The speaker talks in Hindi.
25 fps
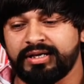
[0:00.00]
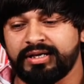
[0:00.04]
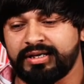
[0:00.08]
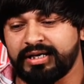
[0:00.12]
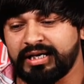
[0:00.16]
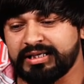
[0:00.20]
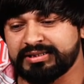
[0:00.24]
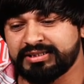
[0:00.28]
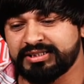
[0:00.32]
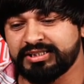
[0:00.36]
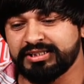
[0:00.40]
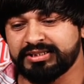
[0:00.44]

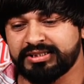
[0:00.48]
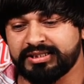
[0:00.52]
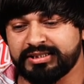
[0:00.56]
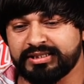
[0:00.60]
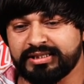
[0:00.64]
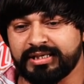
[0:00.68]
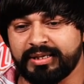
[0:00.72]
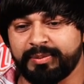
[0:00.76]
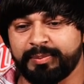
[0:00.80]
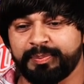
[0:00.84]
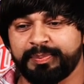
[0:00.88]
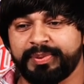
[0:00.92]
राजी
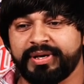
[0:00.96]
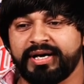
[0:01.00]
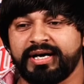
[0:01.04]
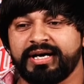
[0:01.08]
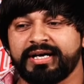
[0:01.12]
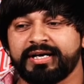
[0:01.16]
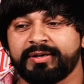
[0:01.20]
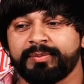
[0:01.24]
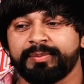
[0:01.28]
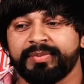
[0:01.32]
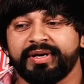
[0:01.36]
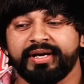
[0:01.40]
थे हम
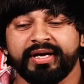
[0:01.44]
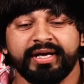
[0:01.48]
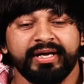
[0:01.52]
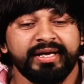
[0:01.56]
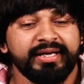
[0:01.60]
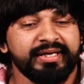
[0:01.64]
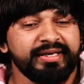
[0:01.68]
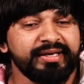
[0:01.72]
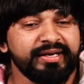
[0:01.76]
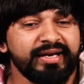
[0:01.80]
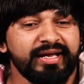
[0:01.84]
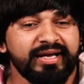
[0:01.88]
प्यार में
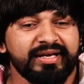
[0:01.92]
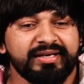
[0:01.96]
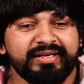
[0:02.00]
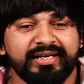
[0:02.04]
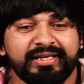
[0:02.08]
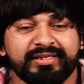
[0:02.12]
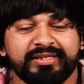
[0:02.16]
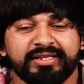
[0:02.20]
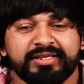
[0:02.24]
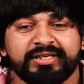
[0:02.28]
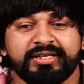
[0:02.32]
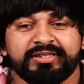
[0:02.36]
ना
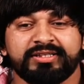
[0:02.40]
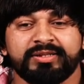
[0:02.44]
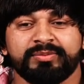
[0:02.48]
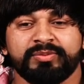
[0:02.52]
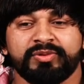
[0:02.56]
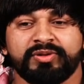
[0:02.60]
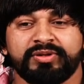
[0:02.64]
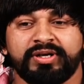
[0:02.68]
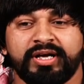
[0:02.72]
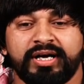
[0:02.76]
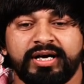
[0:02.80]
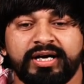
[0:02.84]
गलत कदम
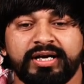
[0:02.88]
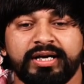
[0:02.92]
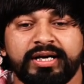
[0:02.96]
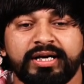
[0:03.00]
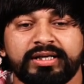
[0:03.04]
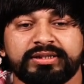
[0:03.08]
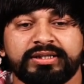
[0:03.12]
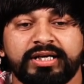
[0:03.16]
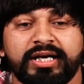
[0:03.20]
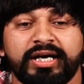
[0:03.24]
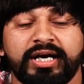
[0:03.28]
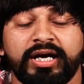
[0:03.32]

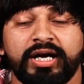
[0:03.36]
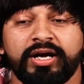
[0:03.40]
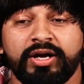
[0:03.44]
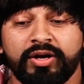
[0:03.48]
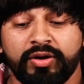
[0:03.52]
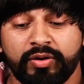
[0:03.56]
उठाया था